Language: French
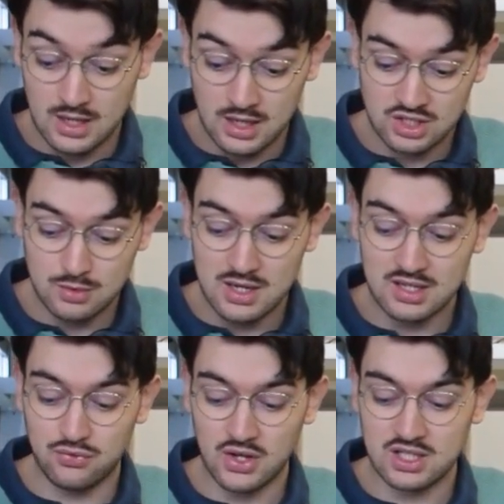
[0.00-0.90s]
Archibald
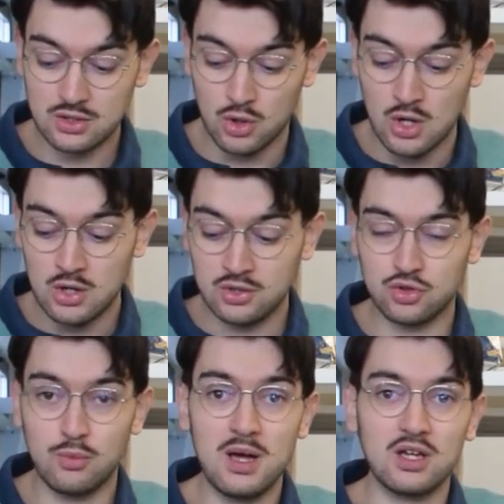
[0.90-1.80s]
et Ferdinand
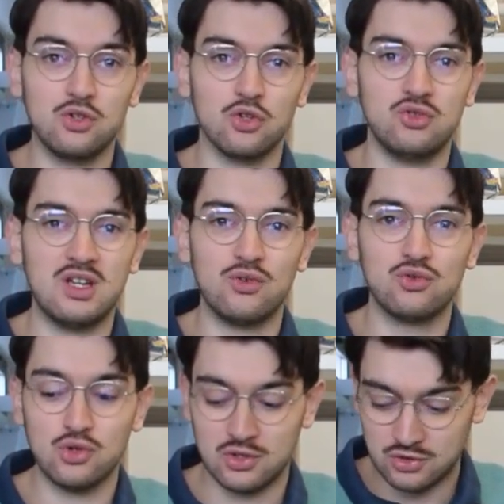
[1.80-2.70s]
s'embarquent dans une
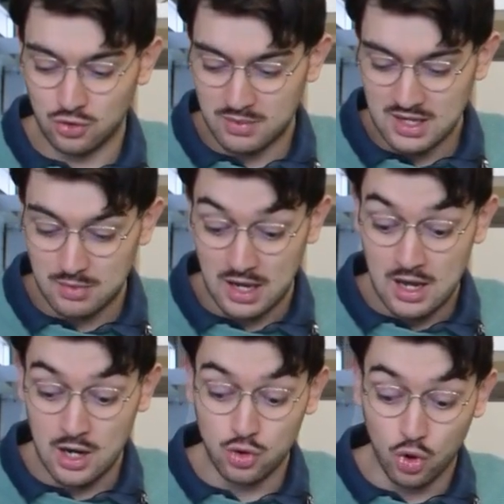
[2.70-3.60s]
aventure semblable
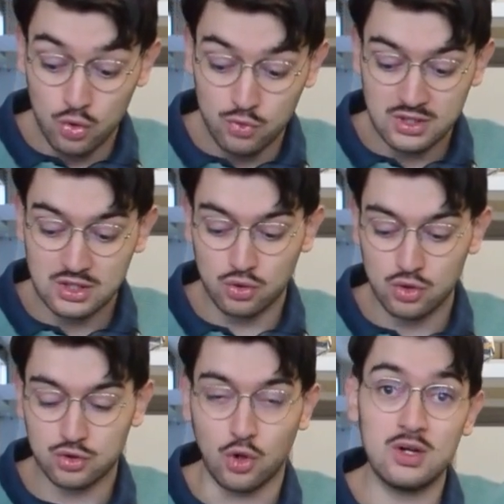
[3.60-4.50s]
à une remontée dans
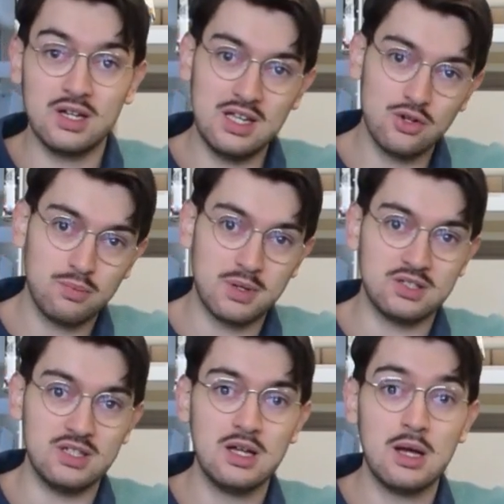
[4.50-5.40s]
le temps et dans le
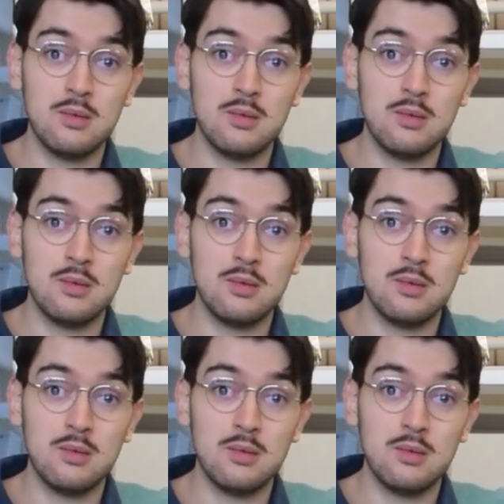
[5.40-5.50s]
passé,